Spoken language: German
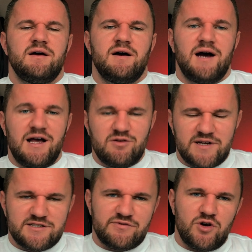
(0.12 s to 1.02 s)
Hallo und
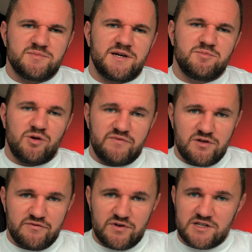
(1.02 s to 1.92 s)
herzlich willkommen zu einem neuen
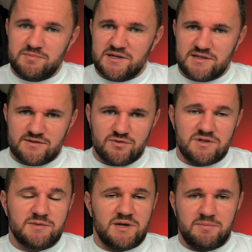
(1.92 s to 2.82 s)
Video von Ich mache das so.
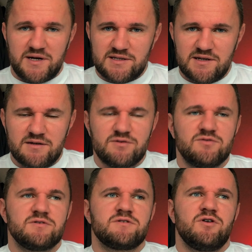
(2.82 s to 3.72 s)
Ich bin der Patrick
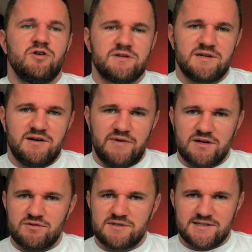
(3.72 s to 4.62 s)
und heute
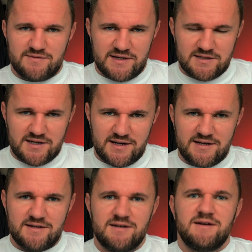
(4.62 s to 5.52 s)
erwartet euch der zweite
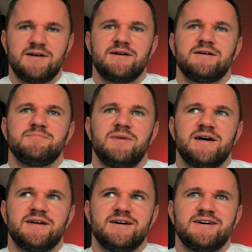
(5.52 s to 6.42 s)
Teil
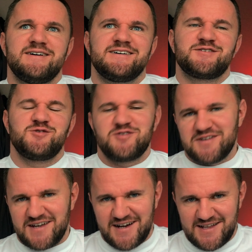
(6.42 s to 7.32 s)
meiner
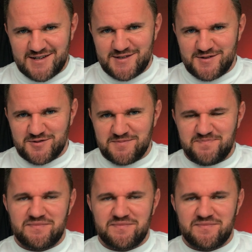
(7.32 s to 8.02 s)
Küchenregalaktion.